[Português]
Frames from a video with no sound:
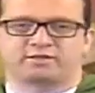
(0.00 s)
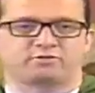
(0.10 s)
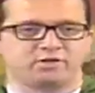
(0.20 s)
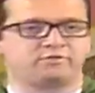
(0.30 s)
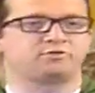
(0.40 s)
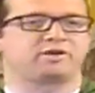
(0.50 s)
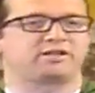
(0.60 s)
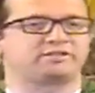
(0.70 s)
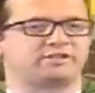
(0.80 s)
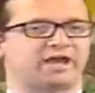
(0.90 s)
do livro do
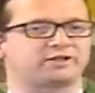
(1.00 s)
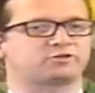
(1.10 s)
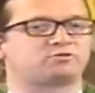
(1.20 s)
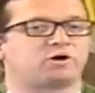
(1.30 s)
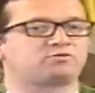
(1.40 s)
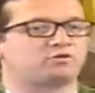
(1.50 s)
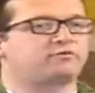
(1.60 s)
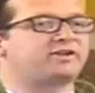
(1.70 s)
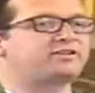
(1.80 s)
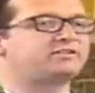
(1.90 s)
Eclesiástico, o autor
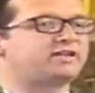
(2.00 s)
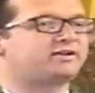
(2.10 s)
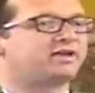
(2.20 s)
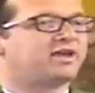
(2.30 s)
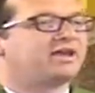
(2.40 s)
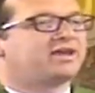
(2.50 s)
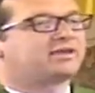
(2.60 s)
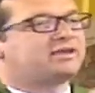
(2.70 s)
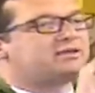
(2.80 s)
vai dizer que